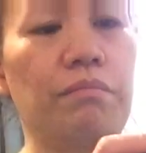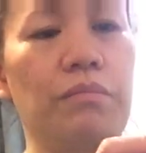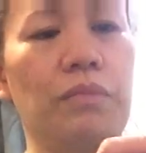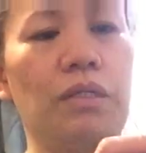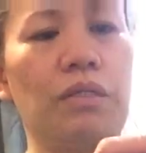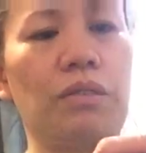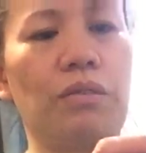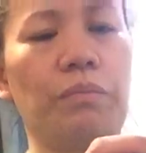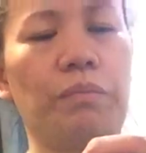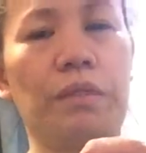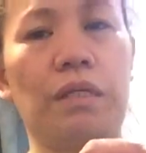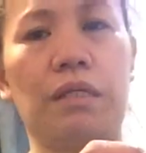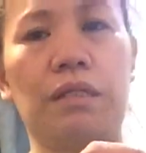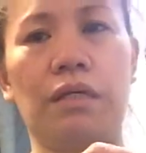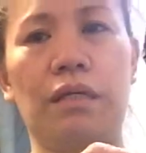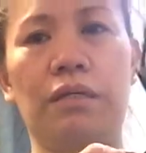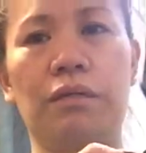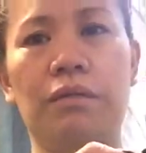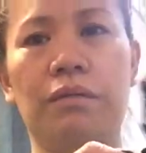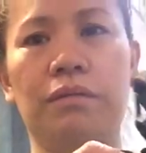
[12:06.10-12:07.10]
Ito pala
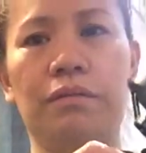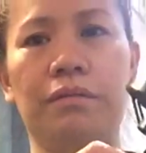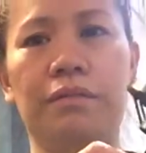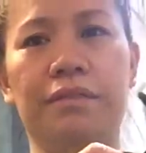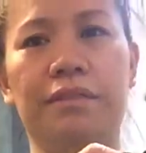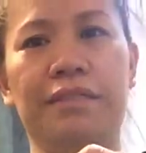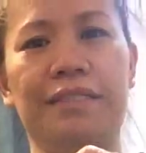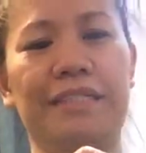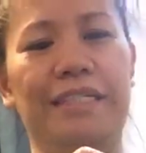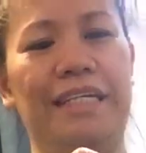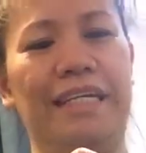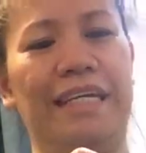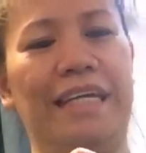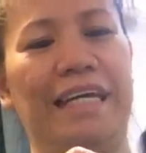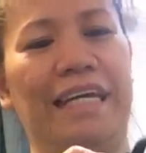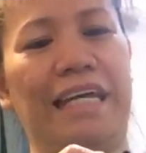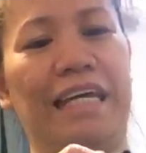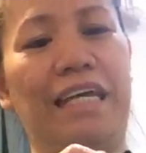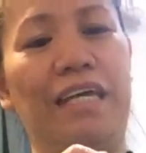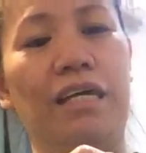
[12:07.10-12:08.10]
tayo.
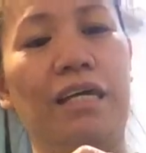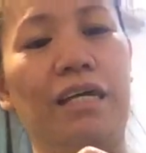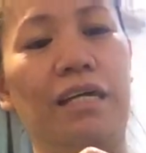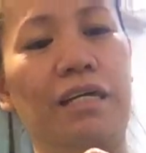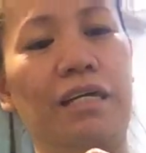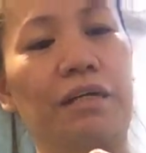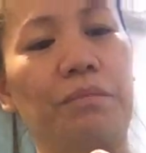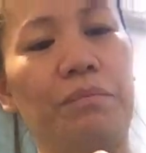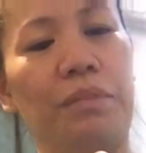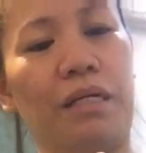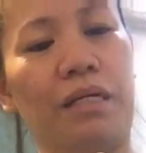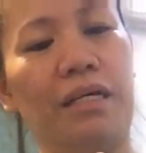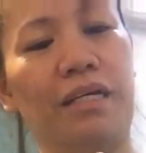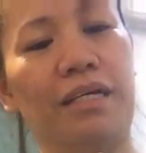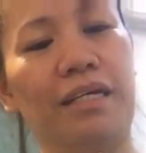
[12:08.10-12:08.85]
Para.